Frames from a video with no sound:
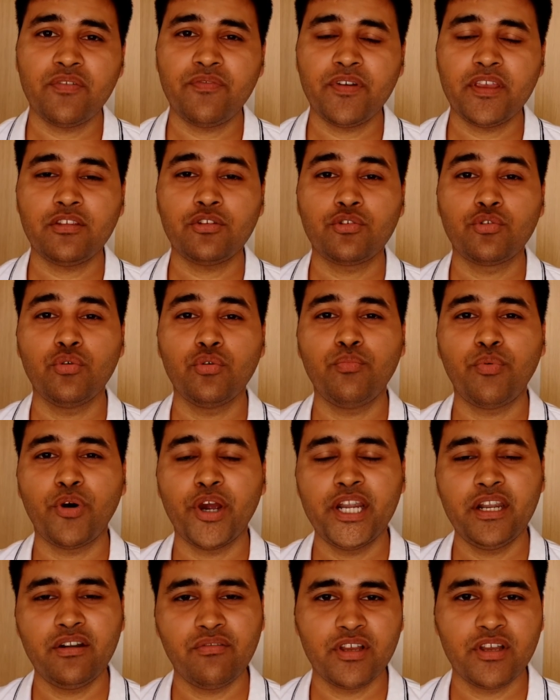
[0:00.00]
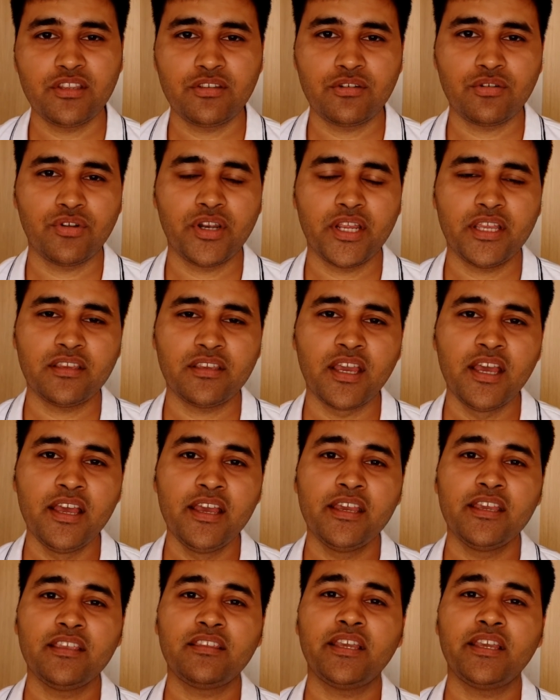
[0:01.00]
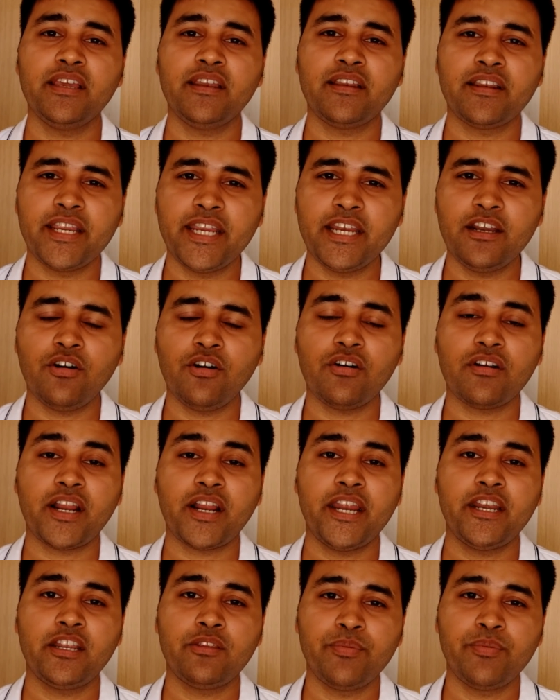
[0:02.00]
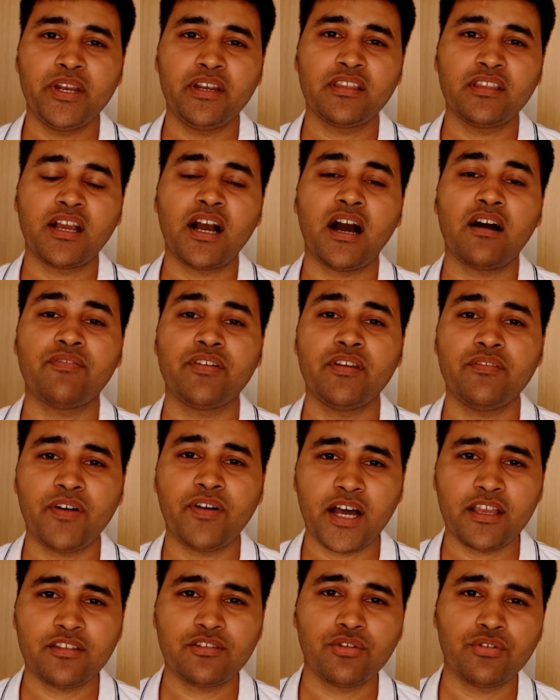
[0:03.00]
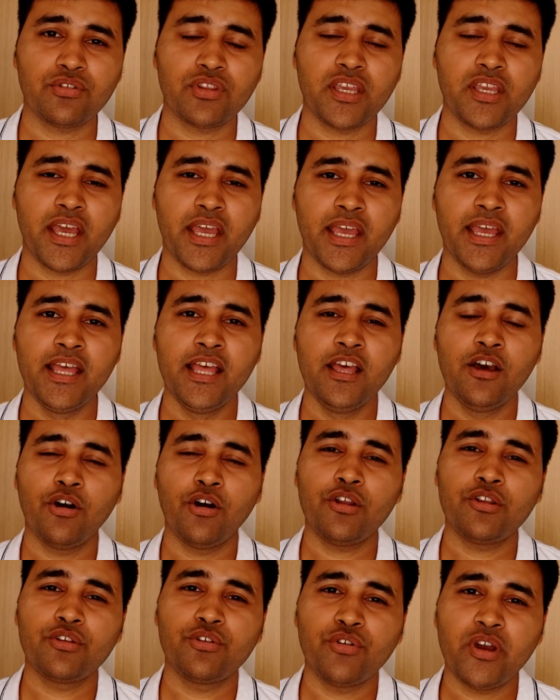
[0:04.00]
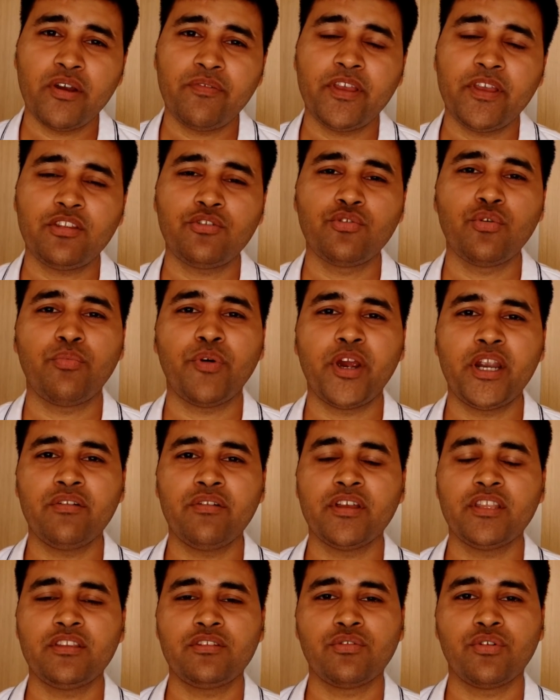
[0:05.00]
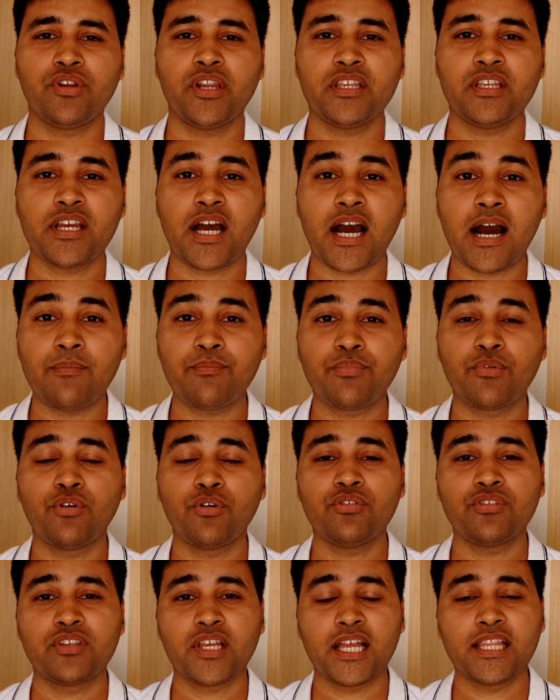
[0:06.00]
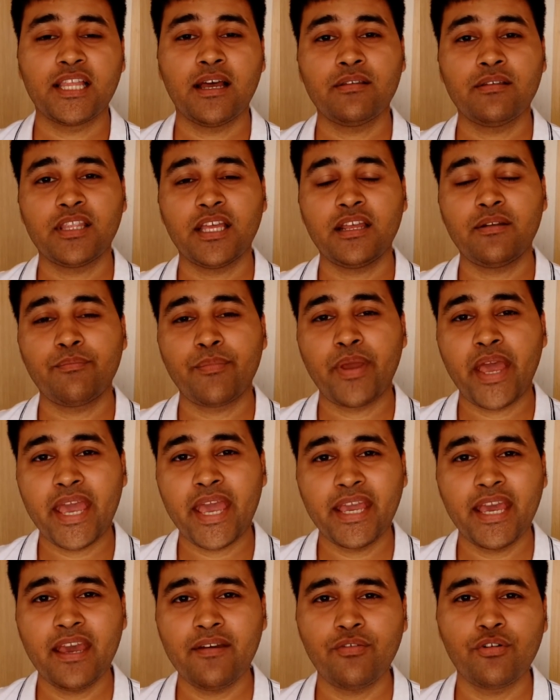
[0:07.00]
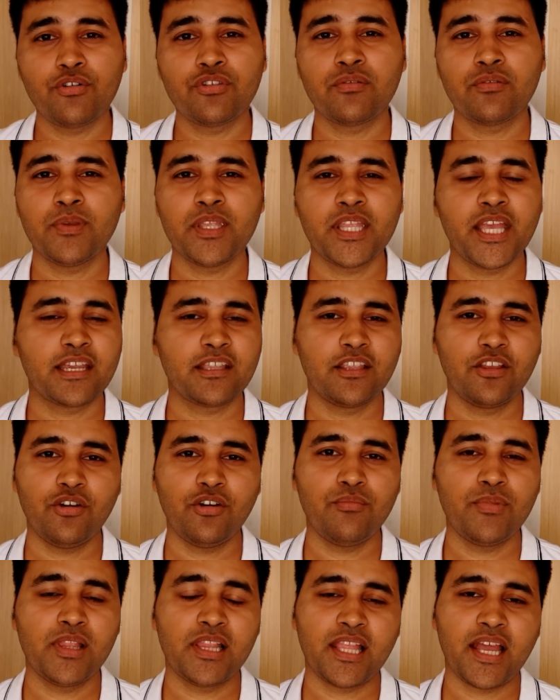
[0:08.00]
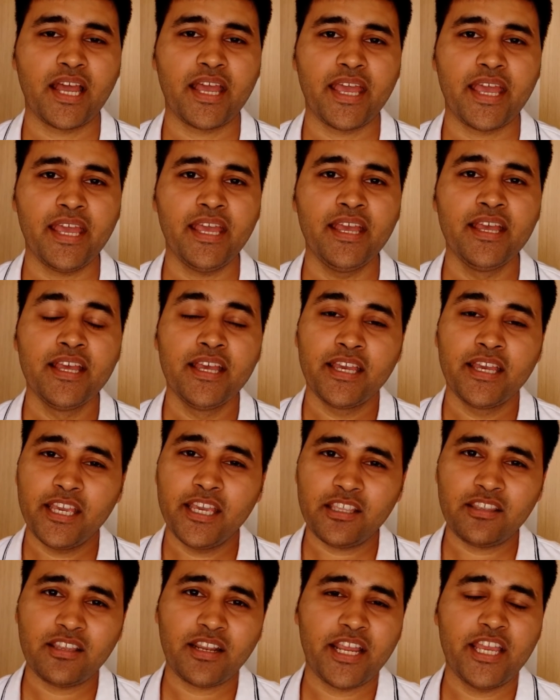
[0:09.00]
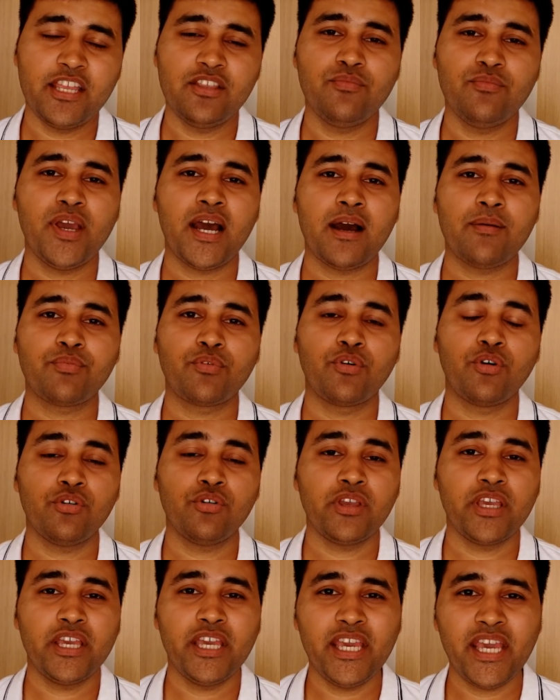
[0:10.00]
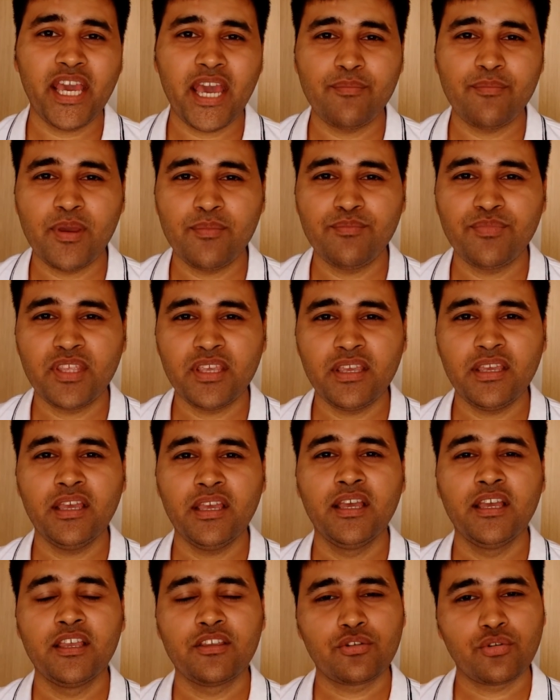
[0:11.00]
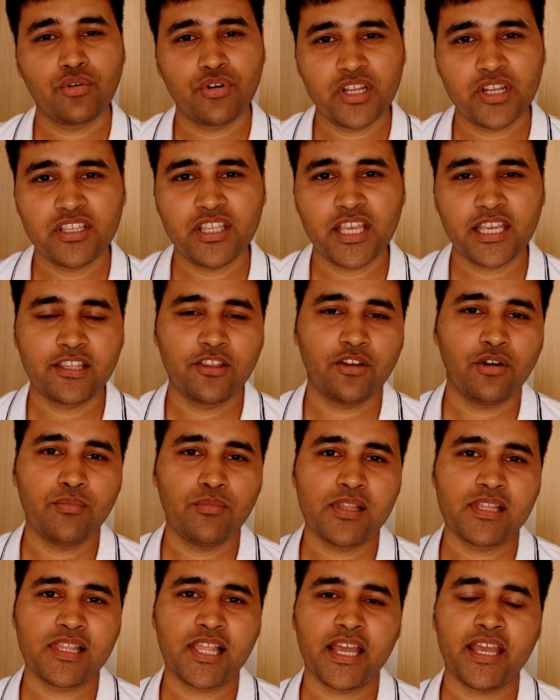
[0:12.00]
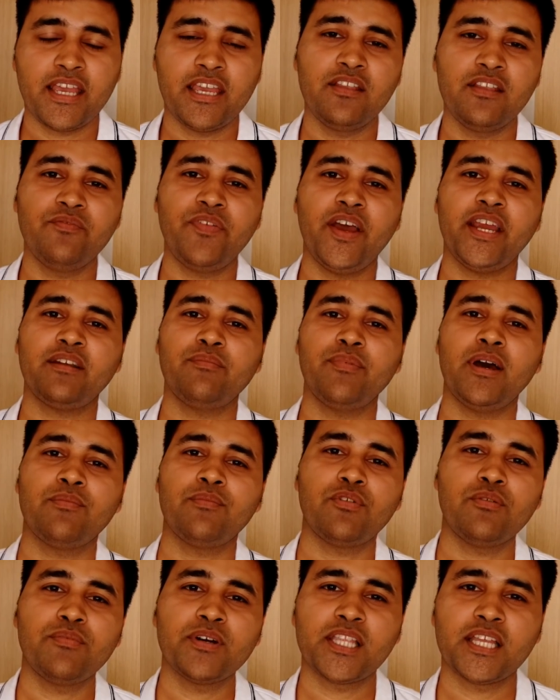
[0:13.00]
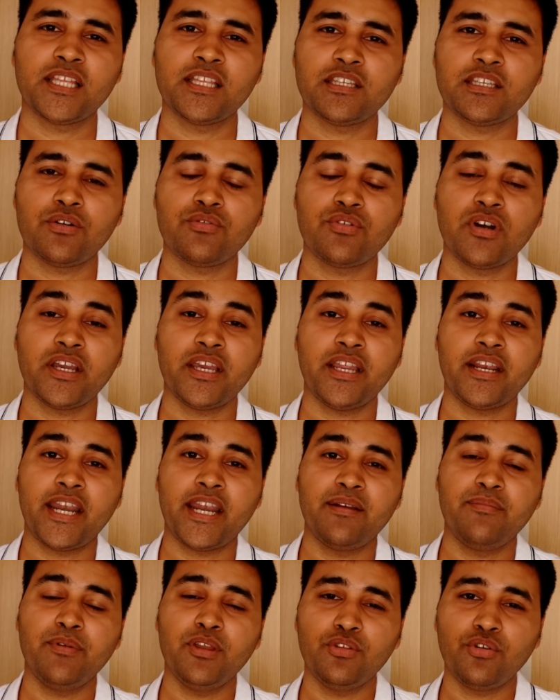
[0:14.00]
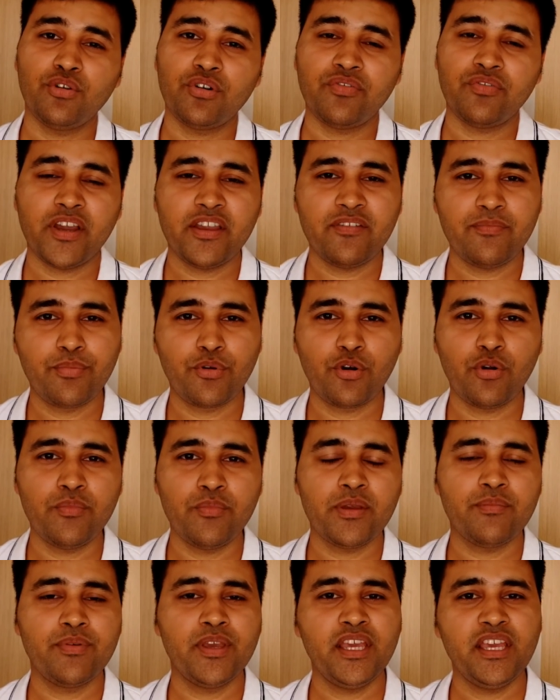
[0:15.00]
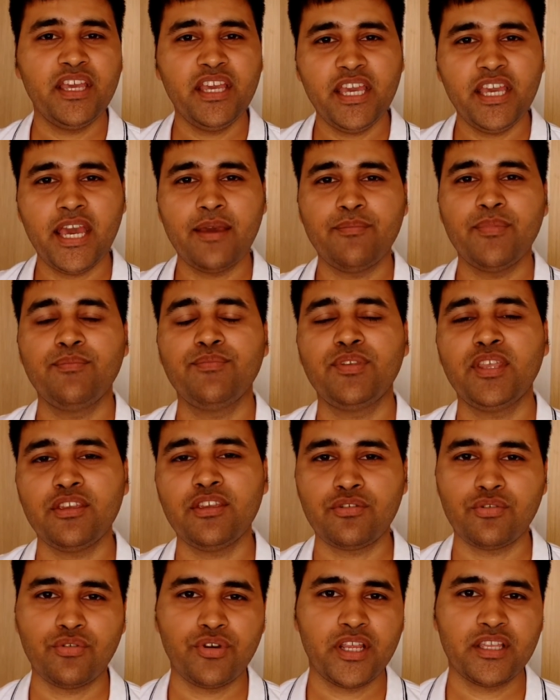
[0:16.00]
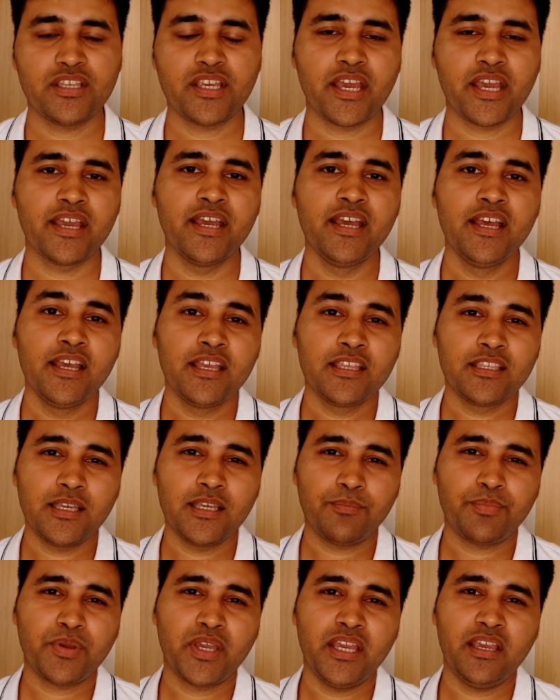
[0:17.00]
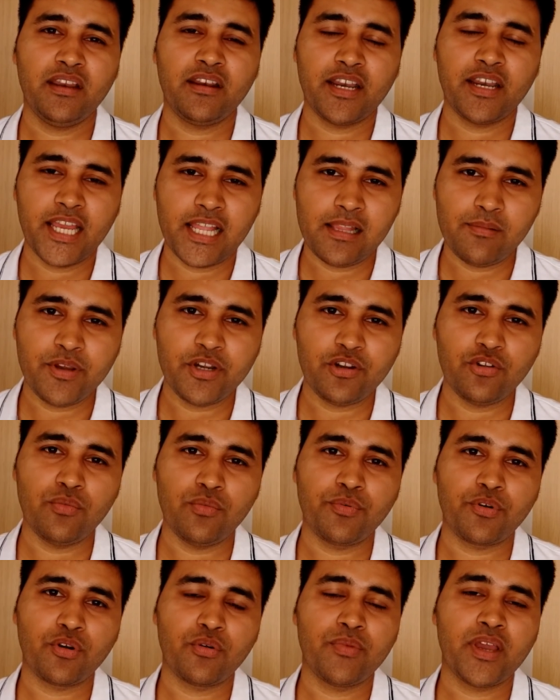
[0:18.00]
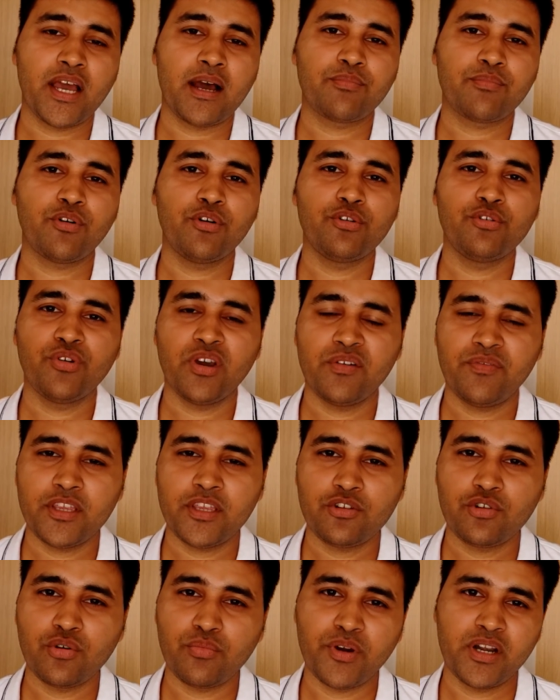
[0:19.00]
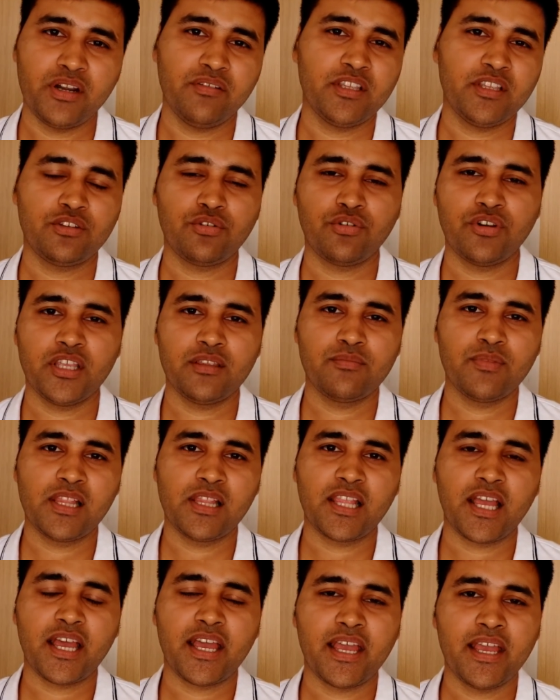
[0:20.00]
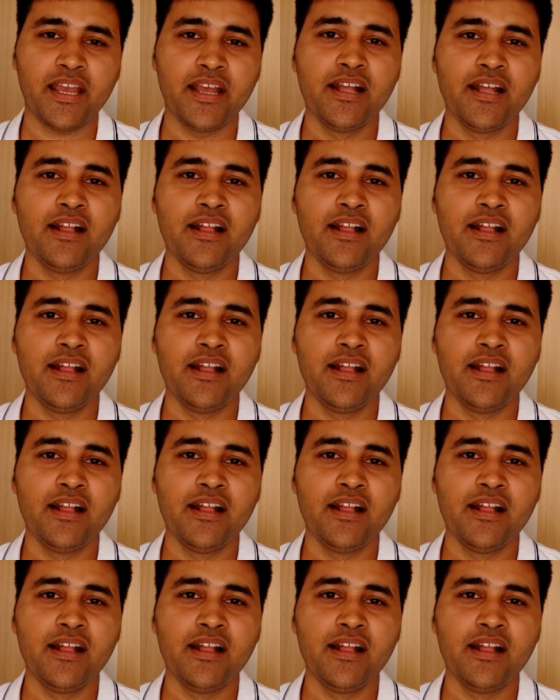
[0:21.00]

एफ एस टू पॉइंट वन स्टोरेज इसकी रीड और राइट स्पीड काफ़ी फास्ट होती है और यू एफ एस टू पॉइंट वन स्टोरेज आपको ज़्यादातर महंगे फ़ोन्स में देखने को मिलता है इस रेंज में आपको ई एम एम सी स्टोरेज देखने को मिलता है इनफैक्ट मैं आपको बताना चाहूँगा कि Redmi Note 5 Pro में भी ई एम एम सी स्टोरेज है जबकि Realme 2 Pro में आपको यू एफ एस टू पॉइंट वन स्टोरेज मिलता है